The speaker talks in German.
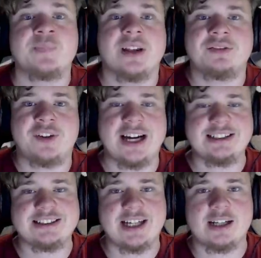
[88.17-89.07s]

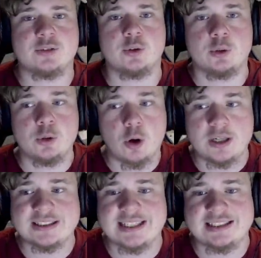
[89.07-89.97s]
Falls ihr also
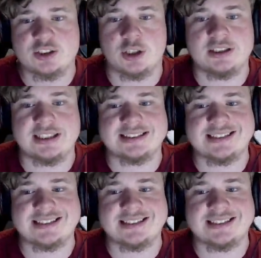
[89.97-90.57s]
neu seid, könnt ihr das